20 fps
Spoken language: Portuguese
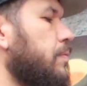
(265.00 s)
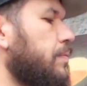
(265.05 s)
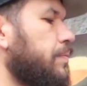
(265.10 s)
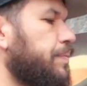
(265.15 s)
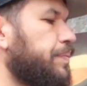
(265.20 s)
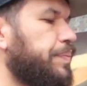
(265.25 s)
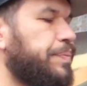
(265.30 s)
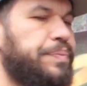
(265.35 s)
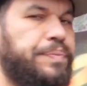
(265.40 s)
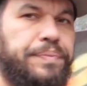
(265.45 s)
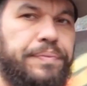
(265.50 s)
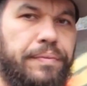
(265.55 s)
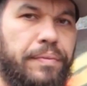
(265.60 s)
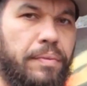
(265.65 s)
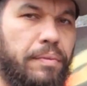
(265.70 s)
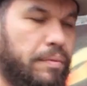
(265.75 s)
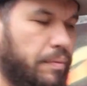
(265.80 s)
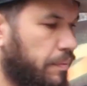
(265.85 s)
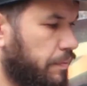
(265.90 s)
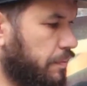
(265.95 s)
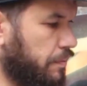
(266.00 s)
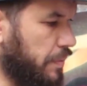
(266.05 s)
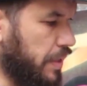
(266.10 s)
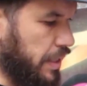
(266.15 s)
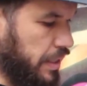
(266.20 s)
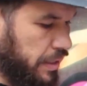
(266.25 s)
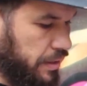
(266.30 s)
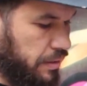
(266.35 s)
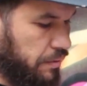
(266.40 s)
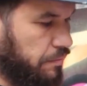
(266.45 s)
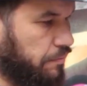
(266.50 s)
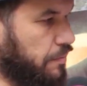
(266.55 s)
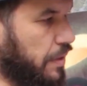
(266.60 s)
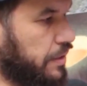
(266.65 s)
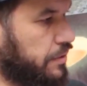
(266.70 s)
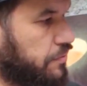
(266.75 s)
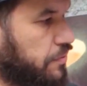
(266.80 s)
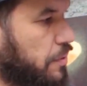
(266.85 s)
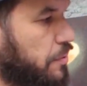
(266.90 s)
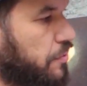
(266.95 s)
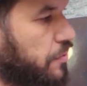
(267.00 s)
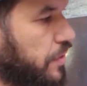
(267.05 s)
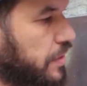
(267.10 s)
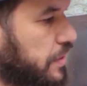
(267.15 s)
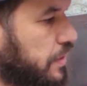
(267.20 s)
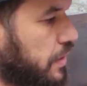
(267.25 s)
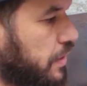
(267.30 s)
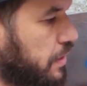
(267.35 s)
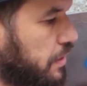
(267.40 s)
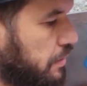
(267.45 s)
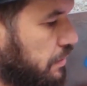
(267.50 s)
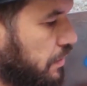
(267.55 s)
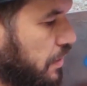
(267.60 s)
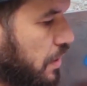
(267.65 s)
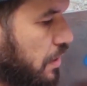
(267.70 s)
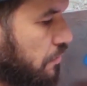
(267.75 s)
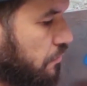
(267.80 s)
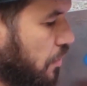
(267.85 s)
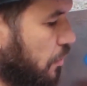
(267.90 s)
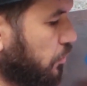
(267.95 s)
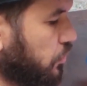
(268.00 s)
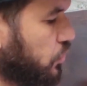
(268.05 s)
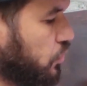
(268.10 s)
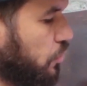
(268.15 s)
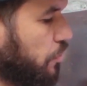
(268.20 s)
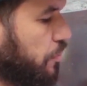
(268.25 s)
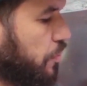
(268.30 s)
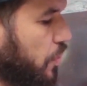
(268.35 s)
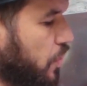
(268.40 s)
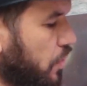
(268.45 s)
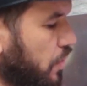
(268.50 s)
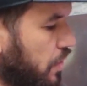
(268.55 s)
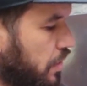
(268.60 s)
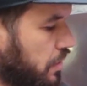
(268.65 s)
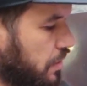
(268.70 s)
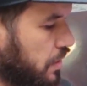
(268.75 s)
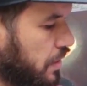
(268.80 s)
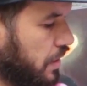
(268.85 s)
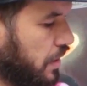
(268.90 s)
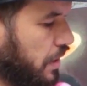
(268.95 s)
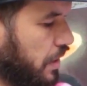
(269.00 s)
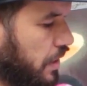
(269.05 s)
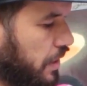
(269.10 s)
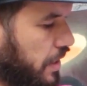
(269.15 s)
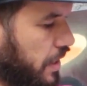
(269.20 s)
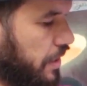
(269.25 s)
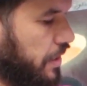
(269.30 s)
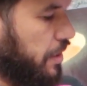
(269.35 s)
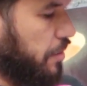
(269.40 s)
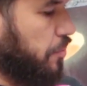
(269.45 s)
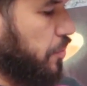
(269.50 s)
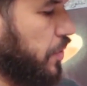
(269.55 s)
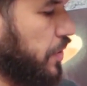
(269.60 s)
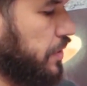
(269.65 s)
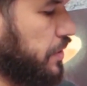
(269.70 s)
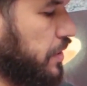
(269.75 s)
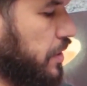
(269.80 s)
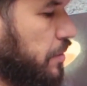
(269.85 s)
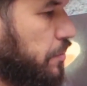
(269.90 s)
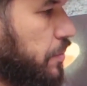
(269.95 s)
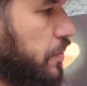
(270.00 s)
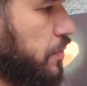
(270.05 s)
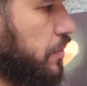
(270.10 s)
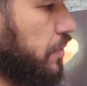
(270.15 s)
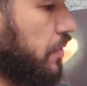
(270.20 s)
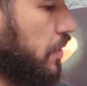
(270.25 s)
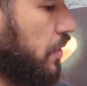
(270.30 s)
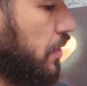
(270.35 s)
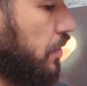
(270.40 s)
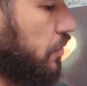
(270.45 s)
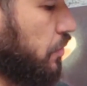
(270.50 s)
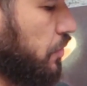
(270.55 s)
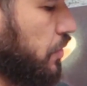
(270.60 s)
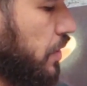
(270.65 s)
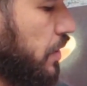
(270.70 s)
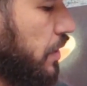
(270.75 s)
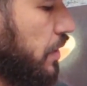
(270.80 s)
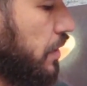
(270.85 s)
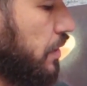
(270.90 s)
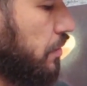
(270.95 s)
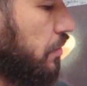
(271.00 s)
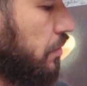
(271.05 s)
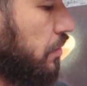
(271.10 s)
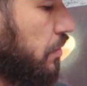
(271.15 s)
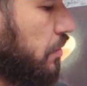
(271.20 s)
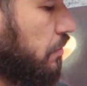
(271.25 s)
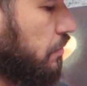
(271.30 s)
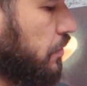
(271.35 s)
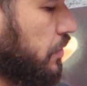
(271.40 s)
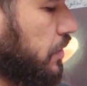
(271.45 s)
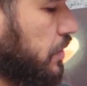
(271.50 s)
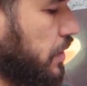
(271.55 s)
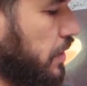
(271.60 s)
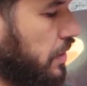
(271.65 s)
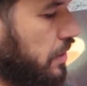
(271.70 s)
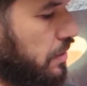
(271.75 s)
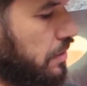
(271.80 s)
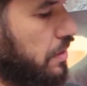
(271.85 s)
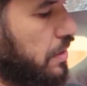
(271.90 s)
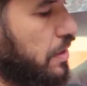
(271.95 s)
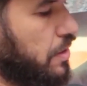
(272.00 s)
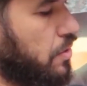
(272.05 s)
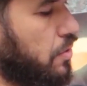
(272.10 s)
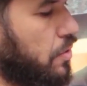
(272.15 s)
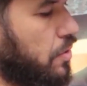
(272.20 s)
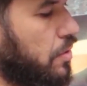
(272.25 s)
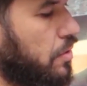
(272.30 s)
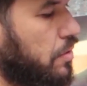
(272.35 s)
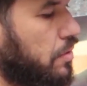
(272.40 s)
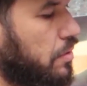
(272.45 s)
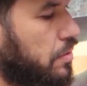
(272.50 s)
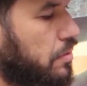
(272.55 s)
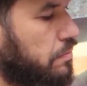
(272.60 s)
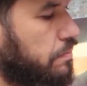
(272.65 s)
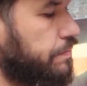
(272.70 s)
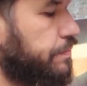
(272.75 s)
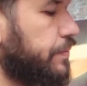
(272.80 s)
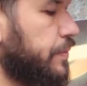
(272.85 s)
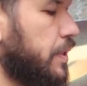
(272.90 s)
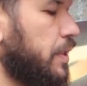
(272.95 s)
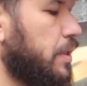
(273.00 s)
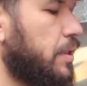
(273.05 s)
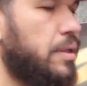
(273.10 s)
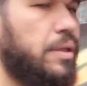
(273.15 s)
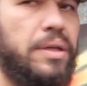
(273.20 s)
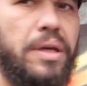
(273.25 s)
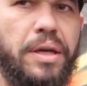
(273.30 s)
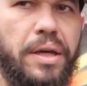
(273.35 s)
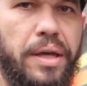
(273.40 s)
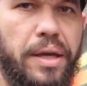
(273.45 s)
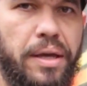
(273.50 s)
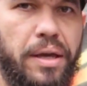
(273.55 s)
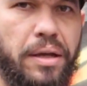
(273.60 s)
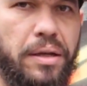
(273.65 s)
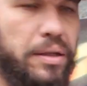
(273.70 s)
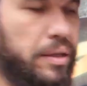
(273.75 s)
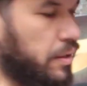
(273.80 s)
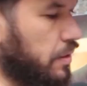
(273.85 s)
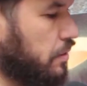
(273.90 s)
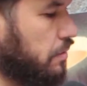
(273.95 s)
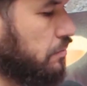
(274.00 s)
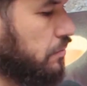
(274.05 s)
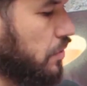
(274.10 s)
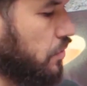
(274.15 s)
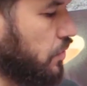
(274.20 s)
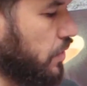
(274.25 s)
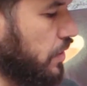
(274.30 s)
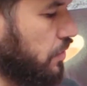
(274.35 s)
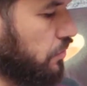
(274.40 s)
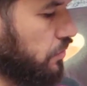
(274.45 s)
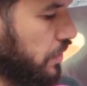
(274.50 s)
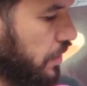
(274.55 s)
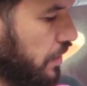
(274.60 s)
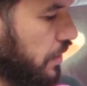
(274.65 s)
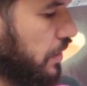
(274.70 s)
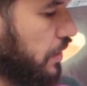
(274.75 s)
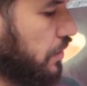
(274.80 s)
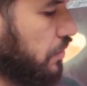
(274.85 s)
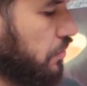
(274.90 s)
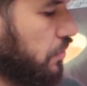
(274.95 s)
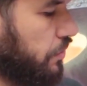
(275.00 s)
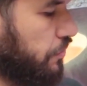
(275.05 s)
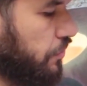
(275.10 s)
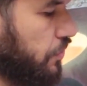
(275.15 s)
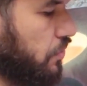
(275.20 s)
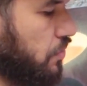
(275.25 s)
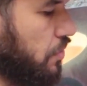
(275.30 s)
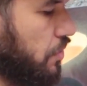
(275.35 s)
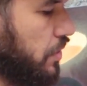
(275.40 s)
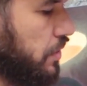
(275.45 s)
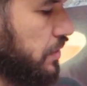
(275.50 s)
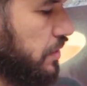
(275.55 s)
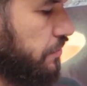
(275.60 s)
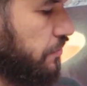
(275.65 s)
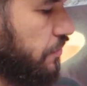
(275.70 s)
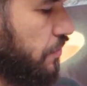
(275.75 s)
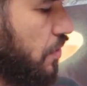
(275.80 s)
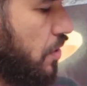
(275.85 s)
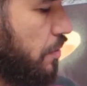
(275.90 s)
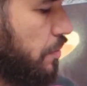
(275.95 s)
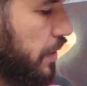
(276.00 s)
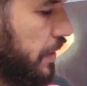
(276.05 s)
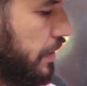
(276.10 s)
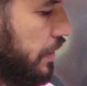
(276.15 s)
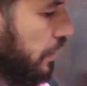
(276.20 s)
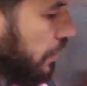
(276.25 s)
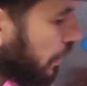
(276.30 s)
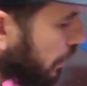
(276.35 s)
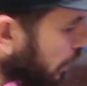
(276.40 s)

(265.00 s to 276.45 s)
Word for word: hoje virou pé de. Beleza? Mas vamos fazer. Vamos supor que aqui, por exemplo, no triângulo, você errou. e errei ali. Eu queria um triângulo e ficou essa forma aqui,